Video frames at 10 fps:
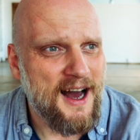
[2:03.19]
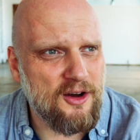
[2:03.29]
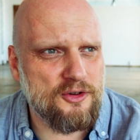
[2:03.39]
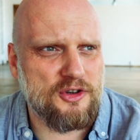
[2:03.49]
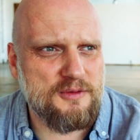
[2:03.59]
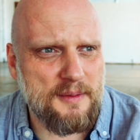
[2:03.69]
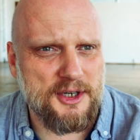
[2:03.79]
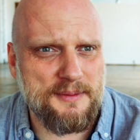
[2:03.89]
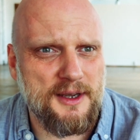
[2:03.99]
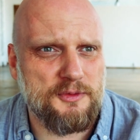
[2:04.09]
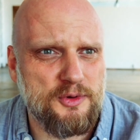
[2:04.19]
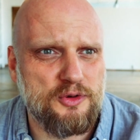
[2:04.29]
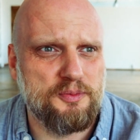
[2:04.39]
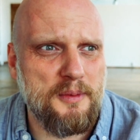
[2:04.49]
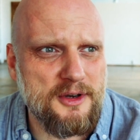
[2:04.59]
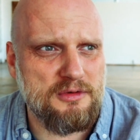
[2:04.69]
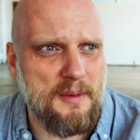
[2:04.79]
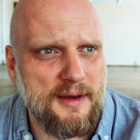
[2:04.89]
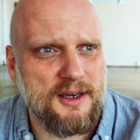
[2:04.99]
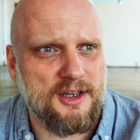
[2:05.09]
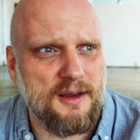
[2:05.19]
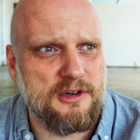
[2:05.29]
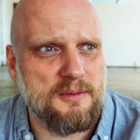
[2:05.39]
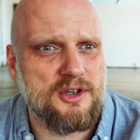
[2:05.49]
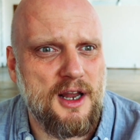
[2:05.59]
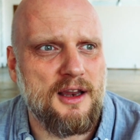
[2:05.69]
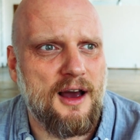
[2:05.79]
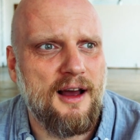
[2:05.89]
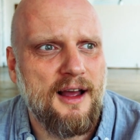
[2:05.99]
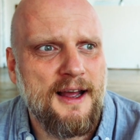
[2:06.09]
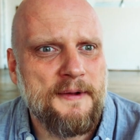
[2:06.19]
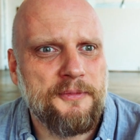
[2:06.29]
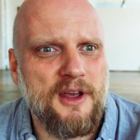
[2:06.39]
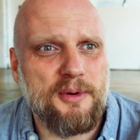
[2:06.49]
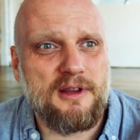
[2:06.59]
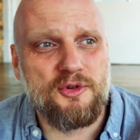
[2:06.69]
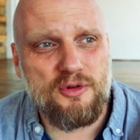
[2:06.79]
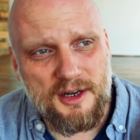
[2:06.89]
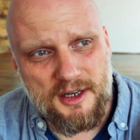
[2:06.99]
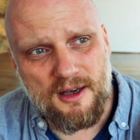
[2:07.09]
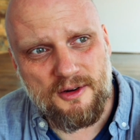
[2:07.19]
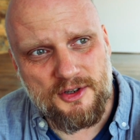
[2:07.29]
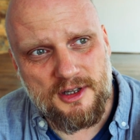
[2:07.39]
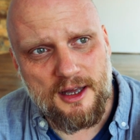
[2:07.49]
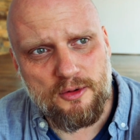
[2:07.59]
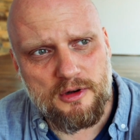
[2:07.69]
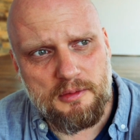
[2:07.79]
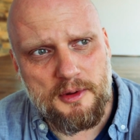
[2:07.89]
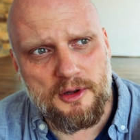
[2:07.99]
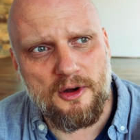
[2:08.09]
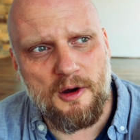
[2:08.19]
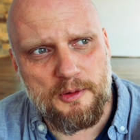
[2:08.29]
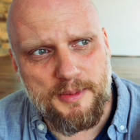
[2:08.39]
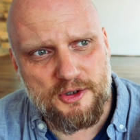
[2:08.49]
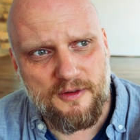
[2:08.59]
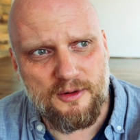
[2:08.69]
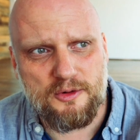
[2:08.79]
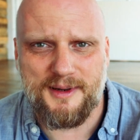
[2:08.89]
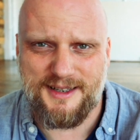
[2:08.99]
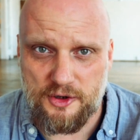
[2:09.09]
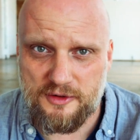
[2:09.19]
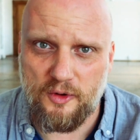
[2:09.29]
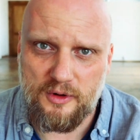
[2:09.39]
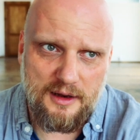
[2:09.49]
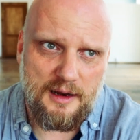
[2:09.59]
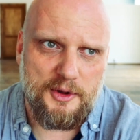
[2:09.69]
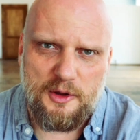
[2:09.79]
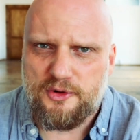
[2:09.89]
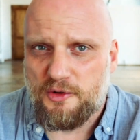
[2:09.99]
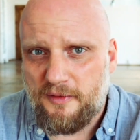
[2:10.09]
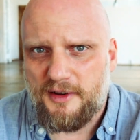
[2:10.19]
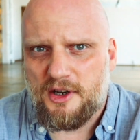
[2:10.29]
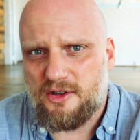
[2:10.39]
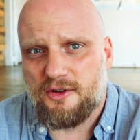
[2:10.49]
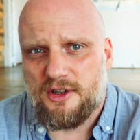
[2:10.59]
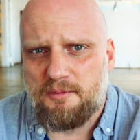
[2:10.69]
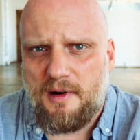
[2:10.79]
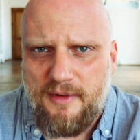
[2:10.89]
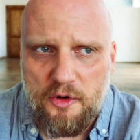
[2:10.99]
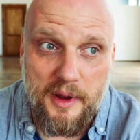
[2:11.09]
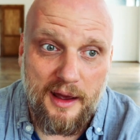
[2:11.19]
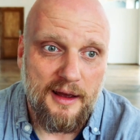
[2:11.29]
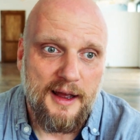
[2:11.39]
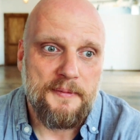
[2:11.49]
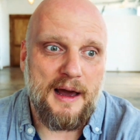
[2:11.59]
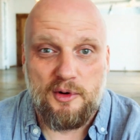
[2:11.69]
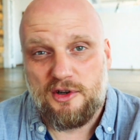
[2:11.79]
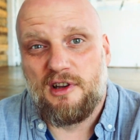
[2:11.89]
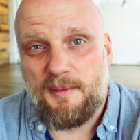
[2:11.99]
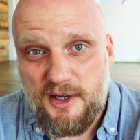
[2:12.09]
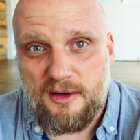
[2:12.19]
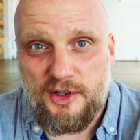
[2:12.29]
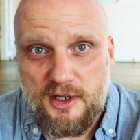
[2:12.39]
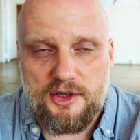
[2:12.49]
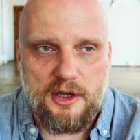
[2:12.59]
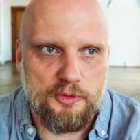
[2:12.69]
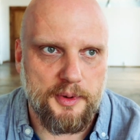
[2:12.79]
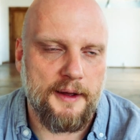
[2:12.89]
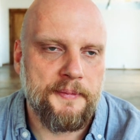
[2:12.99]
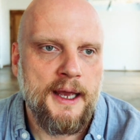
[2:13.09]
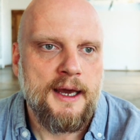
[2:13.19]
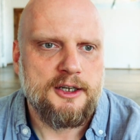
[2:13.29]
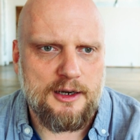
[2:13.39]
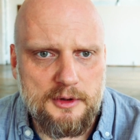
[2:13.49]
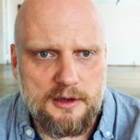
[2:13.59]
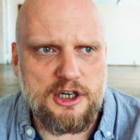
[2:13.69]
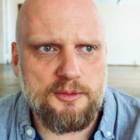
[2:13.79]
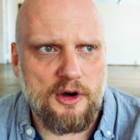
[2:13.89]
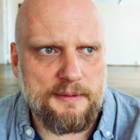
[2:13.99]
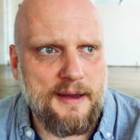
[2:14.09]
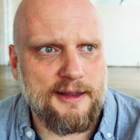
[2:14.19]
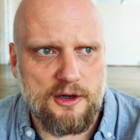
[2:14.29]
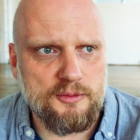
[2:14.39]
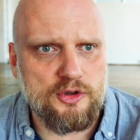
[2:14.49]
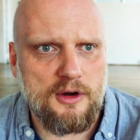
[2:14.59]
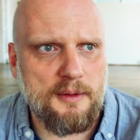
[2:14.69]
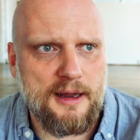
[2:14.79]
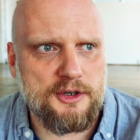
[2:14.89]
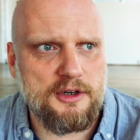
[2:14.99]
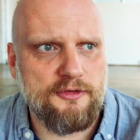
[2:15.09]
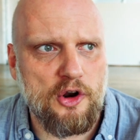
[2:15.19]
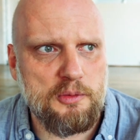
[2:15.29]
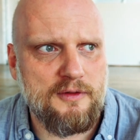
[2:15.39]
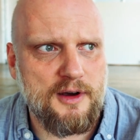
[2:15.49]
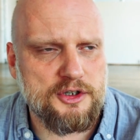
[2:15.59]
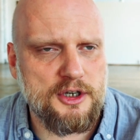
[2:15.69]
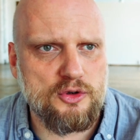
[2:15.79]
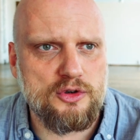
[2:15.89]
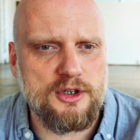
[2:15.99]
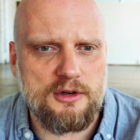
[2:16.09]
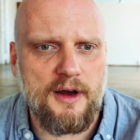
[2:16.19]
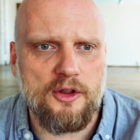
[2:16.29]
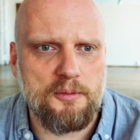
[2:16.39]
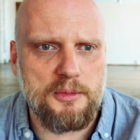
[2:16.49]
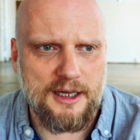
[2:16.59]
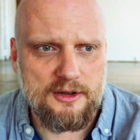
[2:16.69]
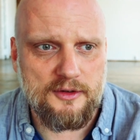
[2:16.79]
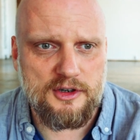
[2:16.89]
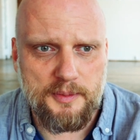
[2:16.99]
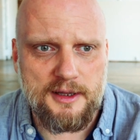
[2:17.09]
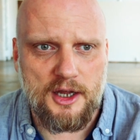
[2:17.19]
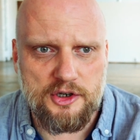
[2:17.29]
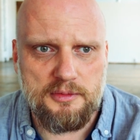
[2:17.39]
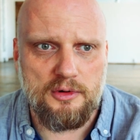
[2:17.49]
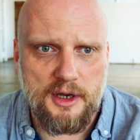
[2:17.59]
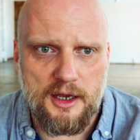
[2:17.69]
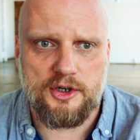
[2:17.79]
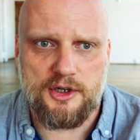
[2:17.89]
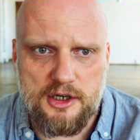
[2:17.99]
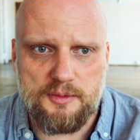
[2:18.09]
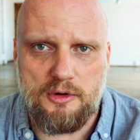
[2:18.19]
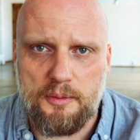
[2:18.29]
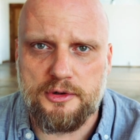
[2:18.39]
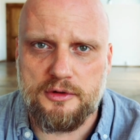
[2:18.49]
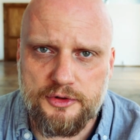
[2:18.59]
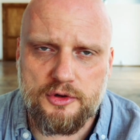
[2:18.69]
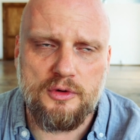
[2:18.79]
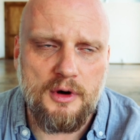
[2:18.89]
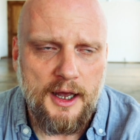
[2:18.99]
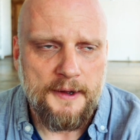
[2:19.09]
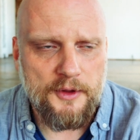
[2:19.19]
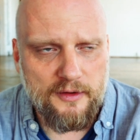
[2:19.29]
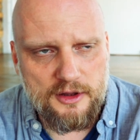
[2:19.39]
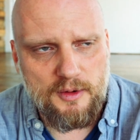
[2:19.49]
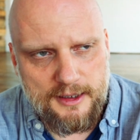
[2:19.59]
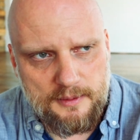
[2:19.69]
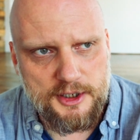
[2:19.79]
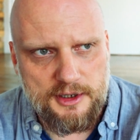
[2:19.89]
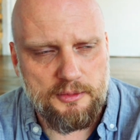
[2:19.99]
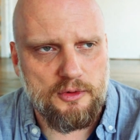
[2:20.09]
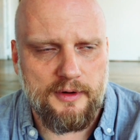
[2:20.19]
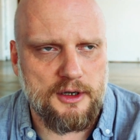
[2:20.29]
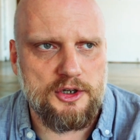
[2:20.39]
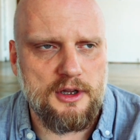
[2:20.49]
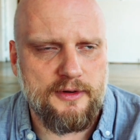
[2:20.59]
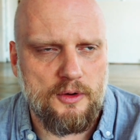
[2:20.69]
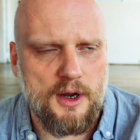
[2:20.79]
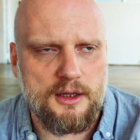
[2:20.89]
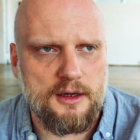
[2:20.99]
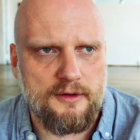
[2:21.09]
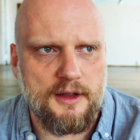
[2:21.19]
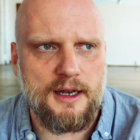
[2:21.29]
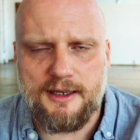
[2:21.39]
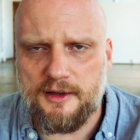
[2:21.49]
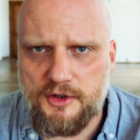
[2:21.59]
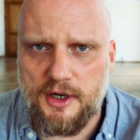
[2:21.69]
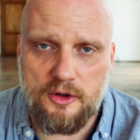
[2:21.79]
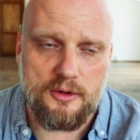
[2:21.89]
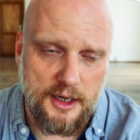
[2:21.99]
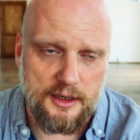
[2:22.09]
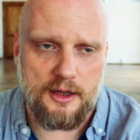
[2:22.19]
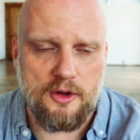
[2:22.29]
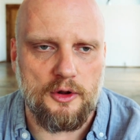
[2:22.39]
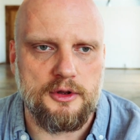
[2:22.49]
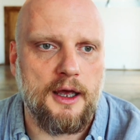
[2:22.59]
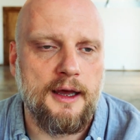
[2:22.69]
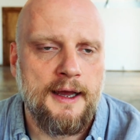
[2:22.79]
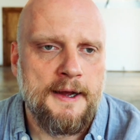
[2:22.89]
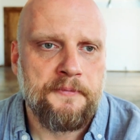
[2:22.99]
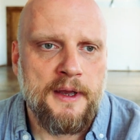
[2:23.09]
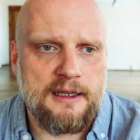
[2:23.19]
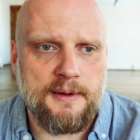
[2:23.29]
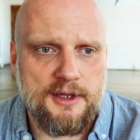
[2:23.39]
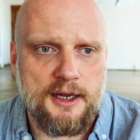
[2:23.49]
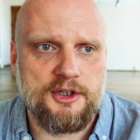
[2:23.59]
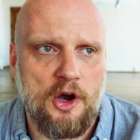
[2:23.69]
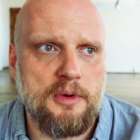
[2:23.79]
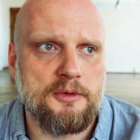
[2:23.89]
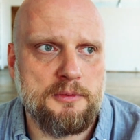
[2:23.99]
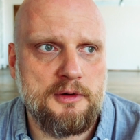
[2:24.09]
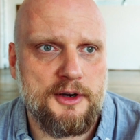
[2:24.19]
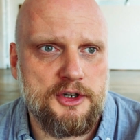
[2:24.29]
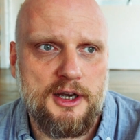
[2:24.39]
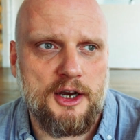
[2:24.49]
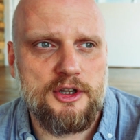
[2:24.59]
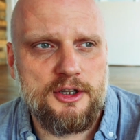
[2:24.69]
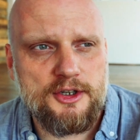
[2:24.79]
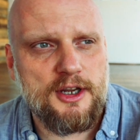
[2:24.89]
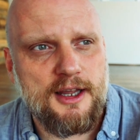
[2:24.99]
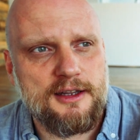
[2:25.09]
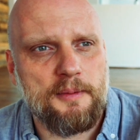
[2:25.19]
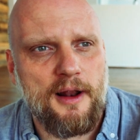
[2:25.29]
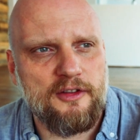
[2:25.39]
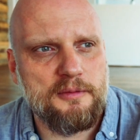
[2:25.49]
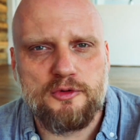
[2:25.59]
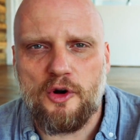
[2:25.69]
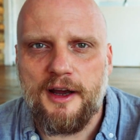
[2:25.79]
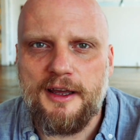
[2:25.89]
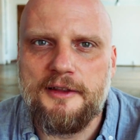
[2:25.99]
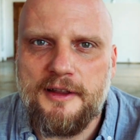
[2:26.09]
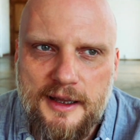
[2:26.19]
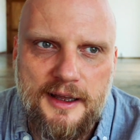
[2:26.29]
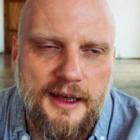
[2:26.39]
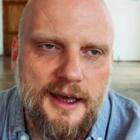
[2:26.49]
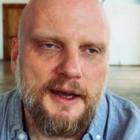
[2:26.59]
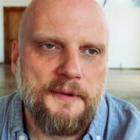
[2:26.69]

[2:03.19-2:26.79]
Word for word: ale chodzi o to, że mam czasem jakieś po prostu pomysły, mam jakieś takie przemyślenia, no i potem szukać jakiegoś cytatu, który by mi do tego pod Pasował, to bez sensu w ogóle. Lepiej to po prostu powiedzieć to, co tam mam wełbie, a może to nie będzie jakoś strasznie głupie. Chciałbym też, żeby ona miała taką trochę bardziej formę właśnie zróżnicowaną, bo tak to zazwyczaj pamiętacie było, nie? Że siedzi chłop przy łóżku, no ewentualnie tam czasem było w jakichś innych warunkach nagrywane, ale zazwyczaj to tak jednorodnie. Natomiast teraz chciałbym, żeby właśnie każdy tydzień tak naprawdę był trochę inny,